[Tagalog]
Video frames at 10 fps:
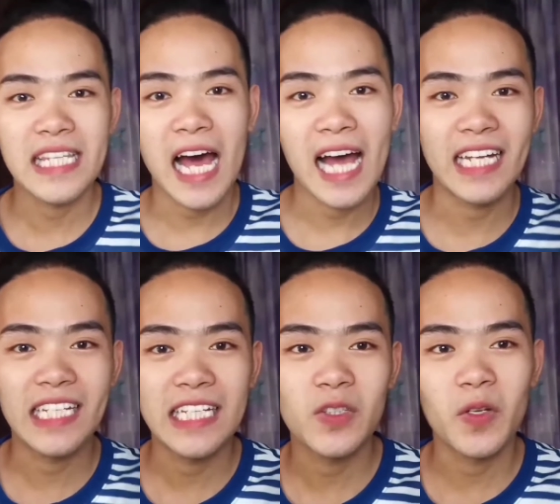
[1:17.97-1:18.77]
listahan
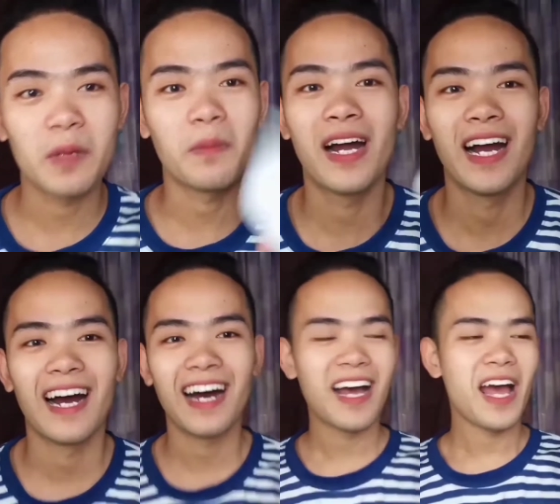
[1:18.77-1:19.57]
dito ng
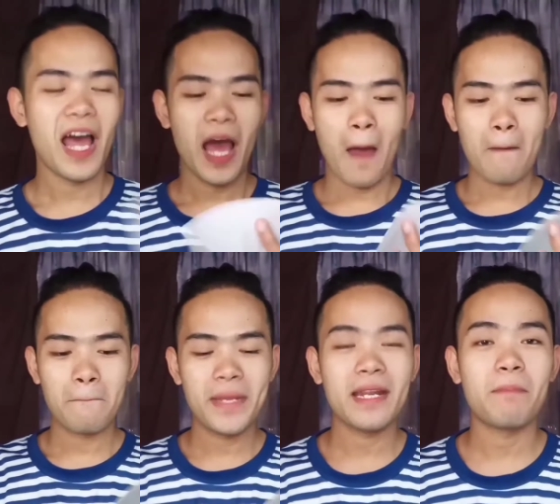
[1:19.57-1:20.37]
mga
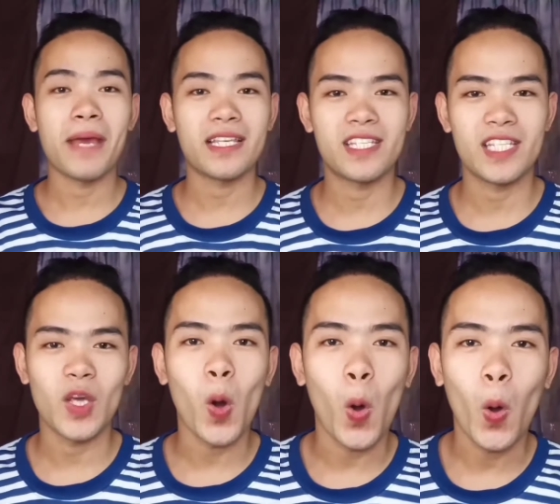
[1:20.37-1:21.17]

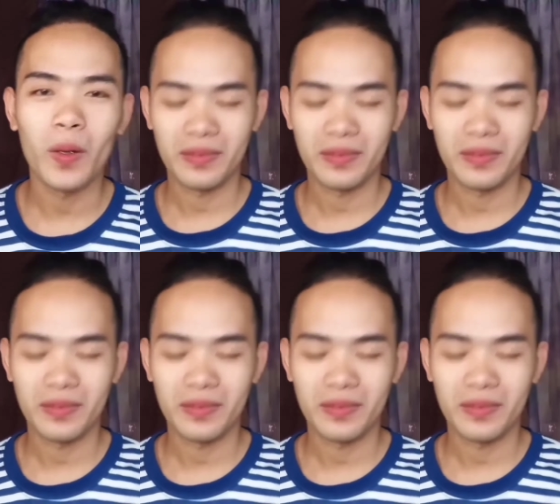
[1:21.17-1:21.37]
binipesyo